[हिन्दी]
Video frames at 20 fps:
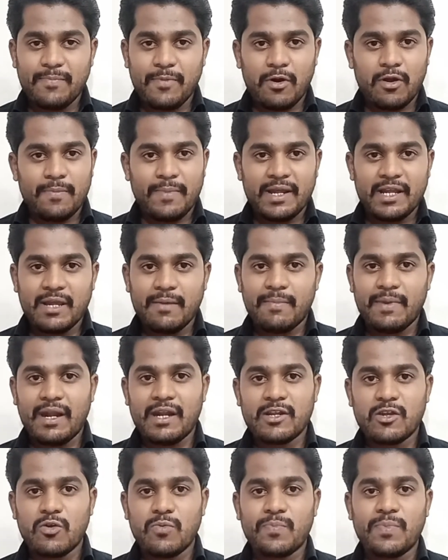पावर बैंक के
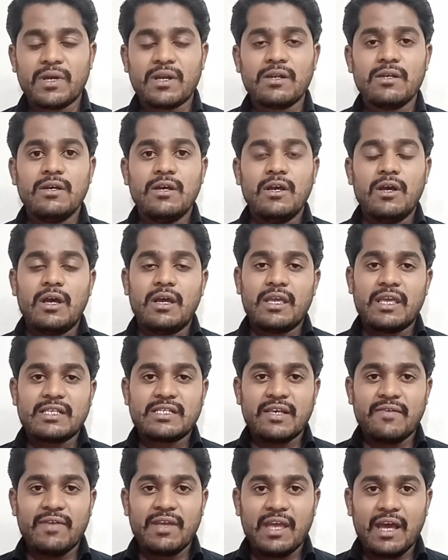ब्रांड के ऊपर
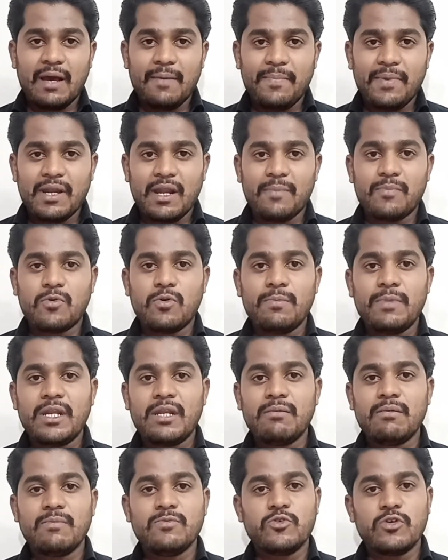यहाँ पर आपको
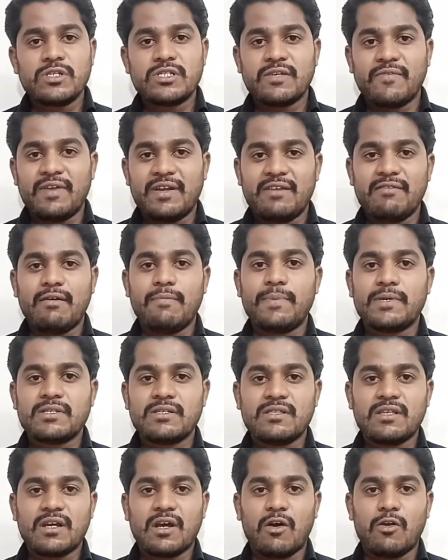मिनिमम जो है सेवेंटी
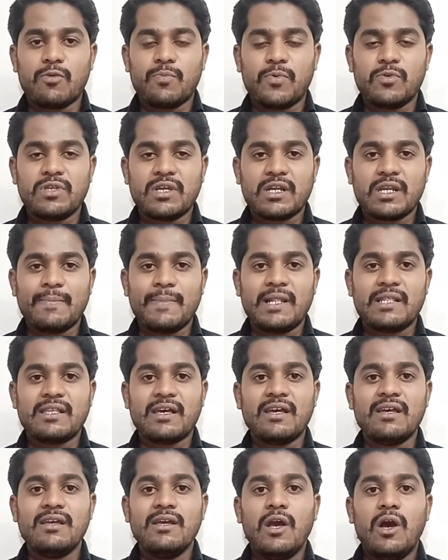परसेंट तक आउटपुट देखने मिलता
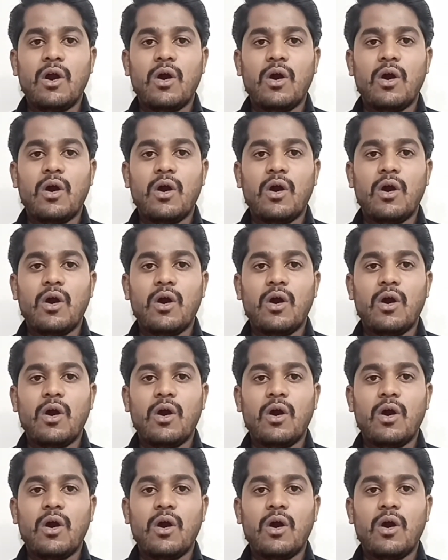है